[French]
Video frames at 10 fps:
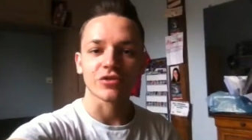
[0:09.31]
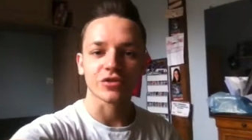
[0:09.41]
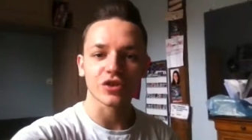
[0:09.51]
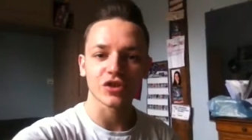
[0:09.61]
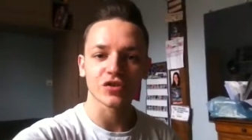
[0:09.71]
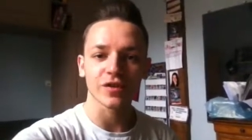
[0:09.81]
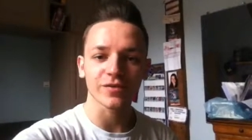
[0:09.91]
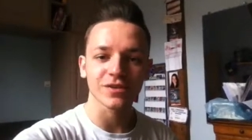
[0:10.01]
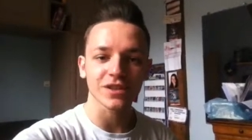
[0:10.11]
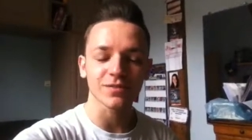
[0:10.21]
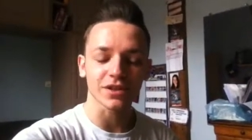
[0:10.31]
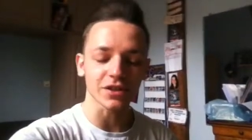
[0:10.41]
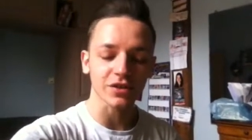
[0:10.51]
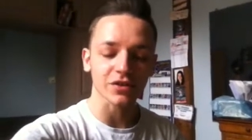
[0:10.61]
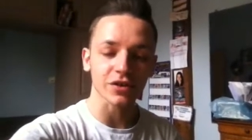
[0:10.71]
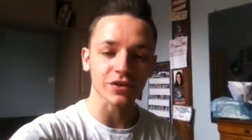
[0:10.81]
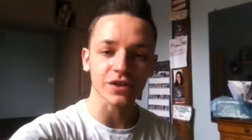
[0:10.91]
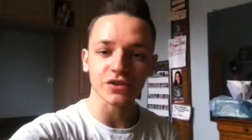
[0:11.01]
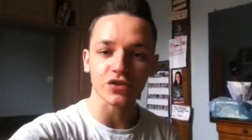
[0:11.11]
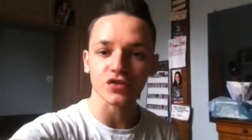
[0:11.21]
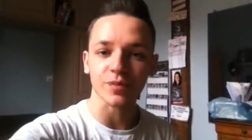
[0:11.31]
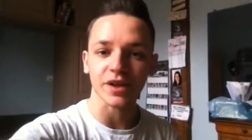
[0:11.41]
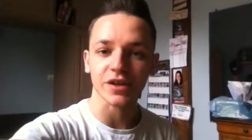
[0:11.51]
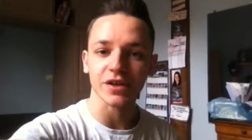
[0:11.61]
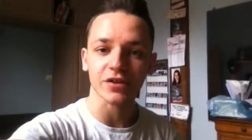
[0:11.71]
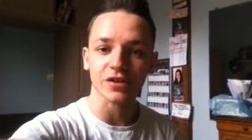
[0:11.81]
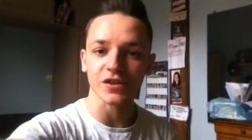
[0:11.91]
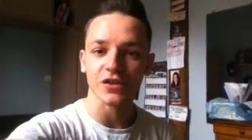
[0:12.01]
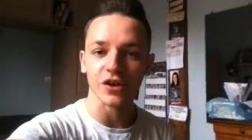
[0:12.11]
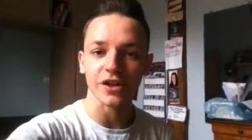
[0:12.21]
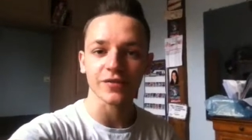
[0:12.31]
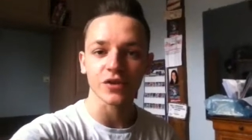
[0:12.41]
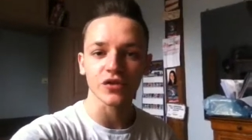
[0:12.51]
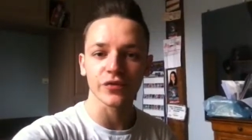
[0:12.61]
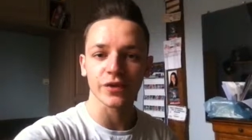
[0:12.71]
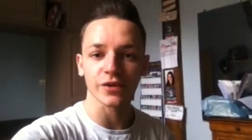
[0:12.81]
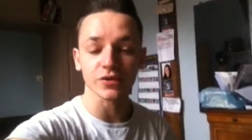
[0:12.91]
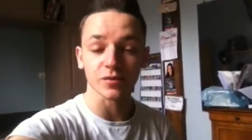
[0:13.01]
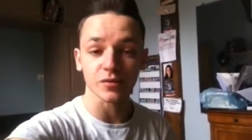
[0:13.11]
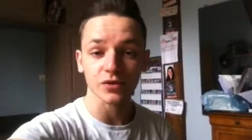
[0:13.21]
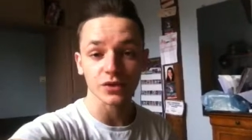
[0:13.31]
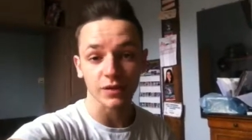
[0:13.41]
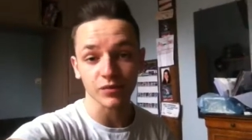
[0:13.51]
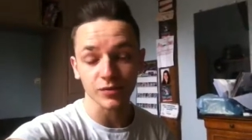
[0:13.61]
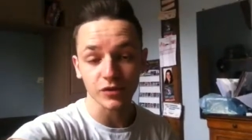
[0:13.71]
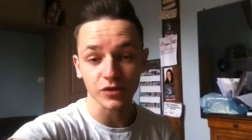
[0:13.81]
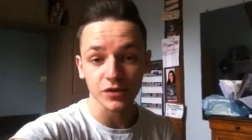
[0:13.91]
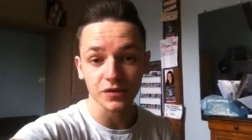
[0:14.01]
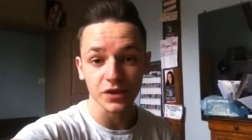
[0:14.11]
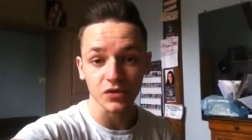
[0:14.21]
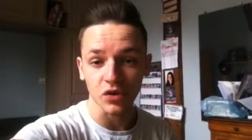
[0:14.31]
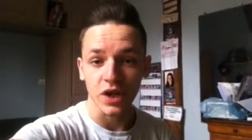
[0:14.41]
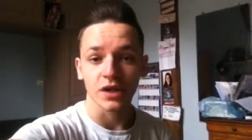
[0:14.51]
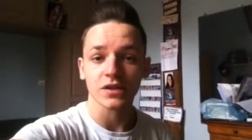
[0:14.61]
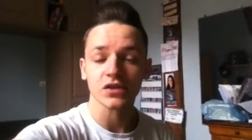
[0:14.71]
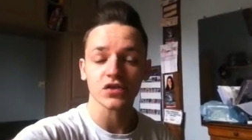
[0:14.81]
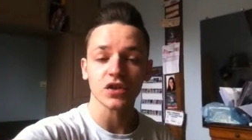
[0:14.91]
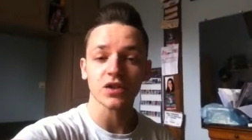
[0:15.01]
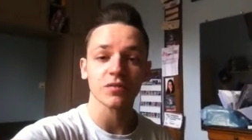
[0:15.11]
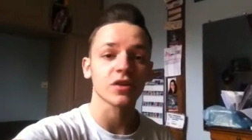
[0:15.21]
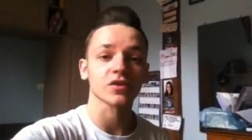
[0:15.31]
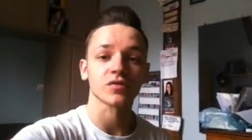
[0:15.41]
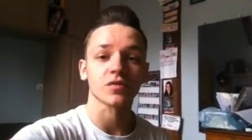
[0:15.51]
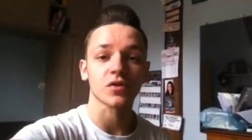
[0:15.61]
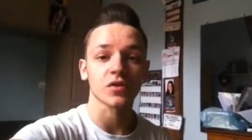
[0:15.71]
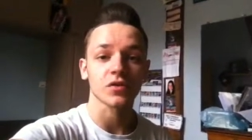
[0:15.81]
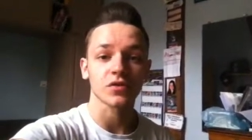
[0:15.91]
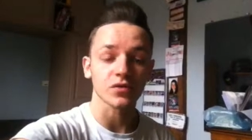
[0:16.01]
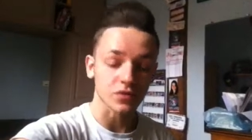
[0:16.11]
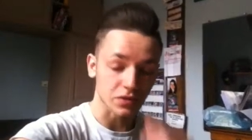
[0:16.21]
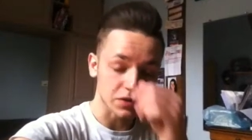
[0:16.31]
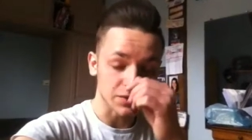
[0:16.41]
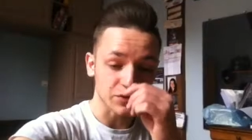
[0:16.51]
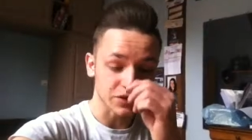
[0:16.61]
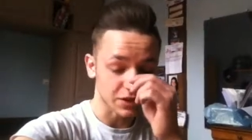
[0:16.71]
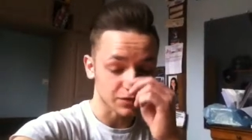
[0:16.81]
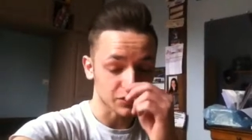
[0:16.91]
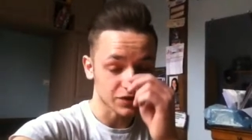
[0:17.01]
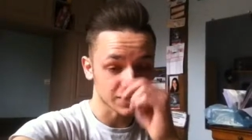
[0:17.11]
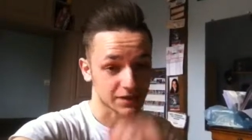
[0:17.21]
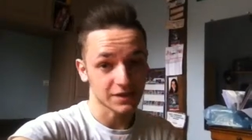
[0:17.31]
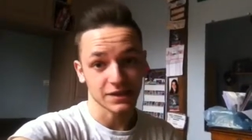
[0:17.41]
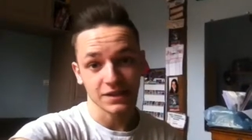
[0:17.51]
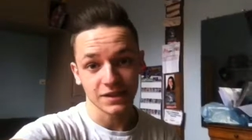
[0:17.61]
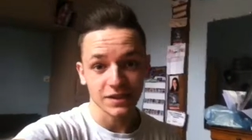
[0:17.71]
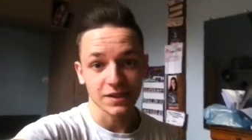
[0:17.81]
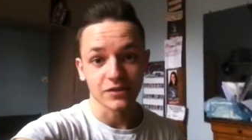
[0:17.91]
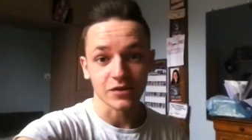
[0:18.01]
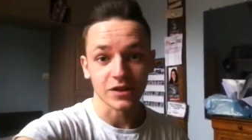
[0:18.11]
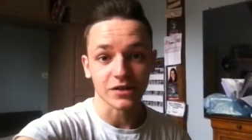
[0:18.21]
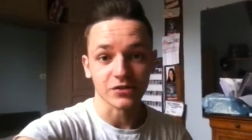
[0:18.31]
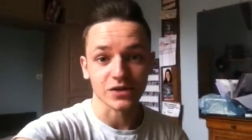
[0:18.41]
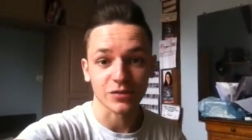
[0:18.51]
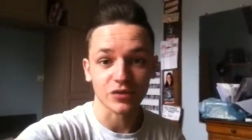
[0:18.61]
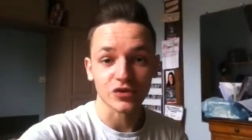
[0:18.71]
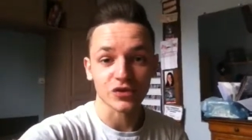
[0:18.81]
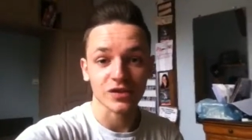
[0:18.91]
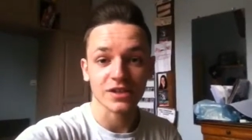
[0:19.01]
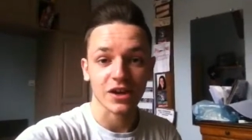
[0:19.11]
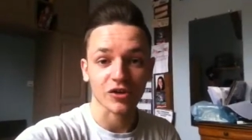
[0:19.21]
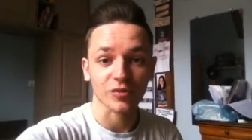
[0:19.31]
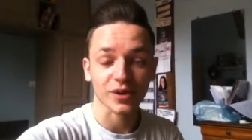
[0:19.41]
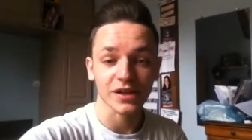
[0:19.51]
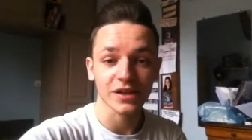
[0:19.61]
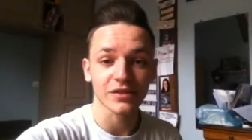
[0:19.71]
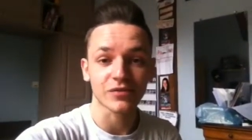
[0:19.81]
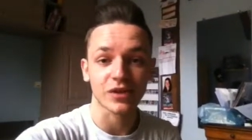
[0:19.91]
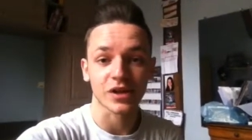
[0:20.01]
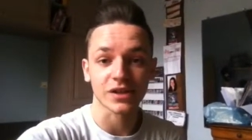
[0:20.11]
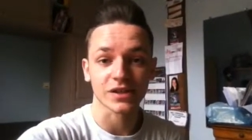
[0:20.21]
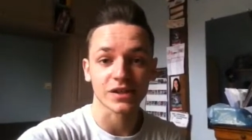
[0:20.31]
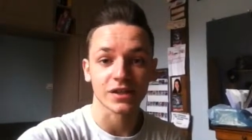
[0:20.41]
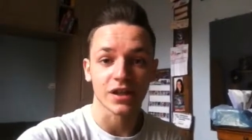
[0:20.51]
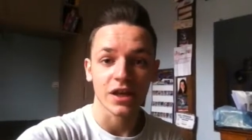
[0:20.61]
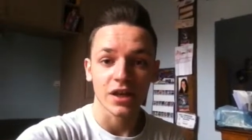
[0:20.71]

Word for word: Donc euh, je vais vous expliquer quand est-ce que je vais paquer, quand est-ce qu'il y aura des vidéos, vu que là en ce moment c'est un peu un manque de vidéos, désolé mais en ce moment euh, ça bosse, ça bosse. Hein. Voilà, donc c'est un peu dur, ça a repris, voilà, c'est...